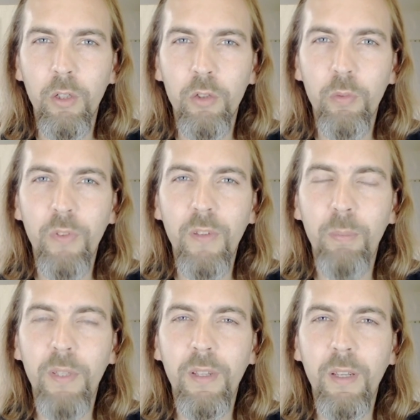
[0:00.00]
je vous
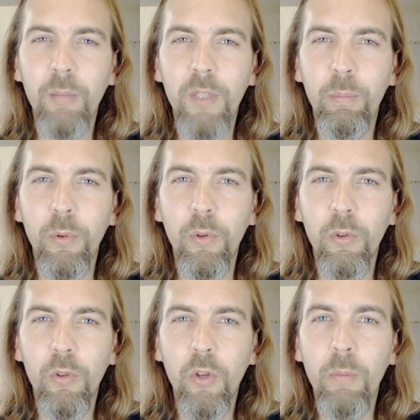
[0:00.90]
expliquerai un petit
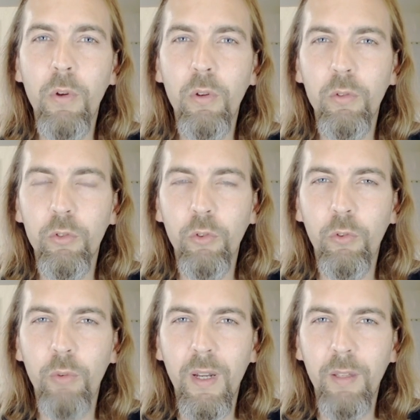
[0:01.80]
peu comment je
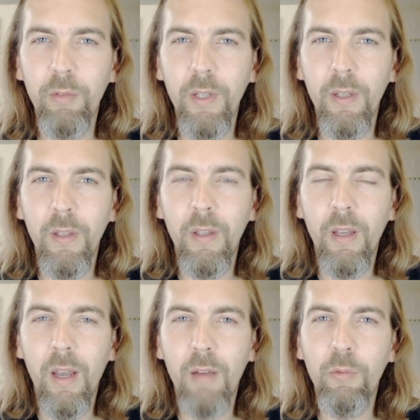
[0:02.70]
suis arrivé
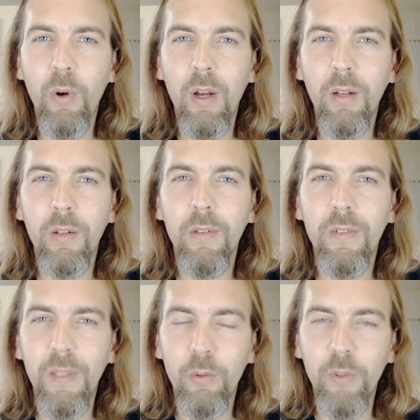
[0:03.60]
à avoir
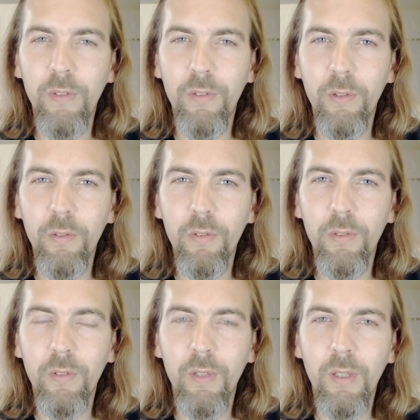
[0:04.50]
ces connaissances